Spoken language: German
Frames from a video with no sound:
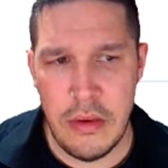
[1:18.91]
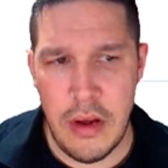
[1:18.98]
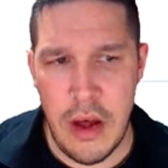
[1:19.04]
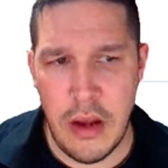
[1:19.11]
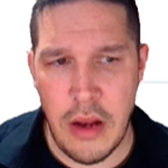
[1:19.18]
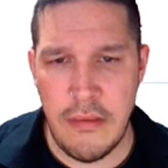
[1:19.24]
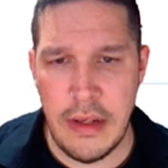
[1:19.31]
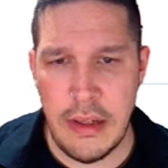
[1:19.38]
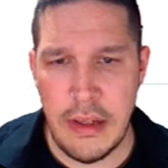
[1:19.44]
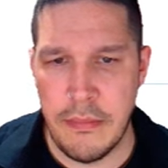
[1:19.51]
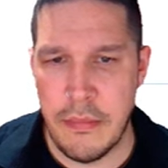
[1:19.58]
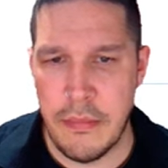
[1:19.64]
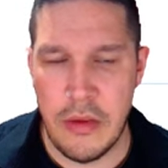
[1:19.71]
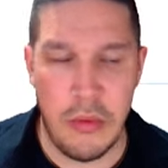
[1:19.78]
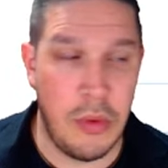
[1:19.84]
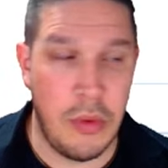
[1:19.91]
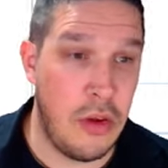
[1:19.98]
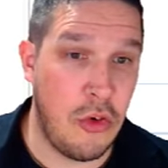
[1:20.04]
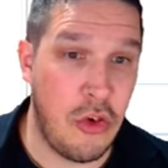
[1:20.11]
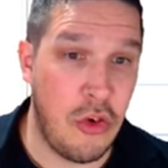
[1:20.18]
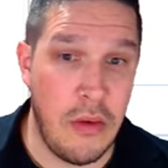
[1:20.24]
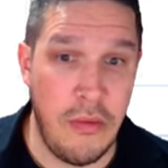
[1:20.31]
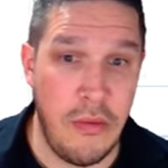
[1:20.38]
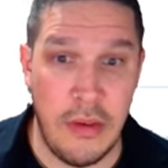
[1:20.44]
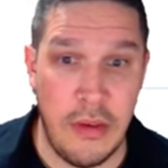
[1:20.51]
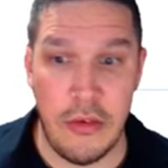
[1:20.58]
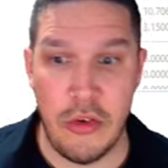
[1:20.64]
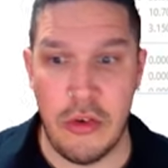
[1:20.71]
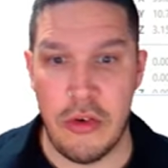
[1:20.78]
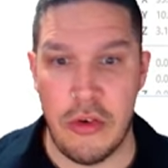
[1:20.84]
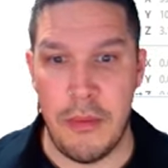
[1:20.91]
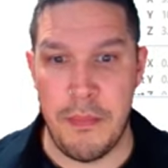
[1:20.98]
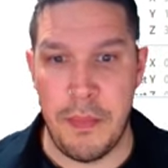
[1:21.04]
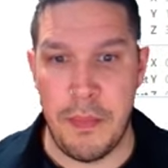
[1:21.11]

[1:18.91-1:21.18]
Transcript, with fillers: anwenden. Jetzt wird hier schon anwesend schreiben.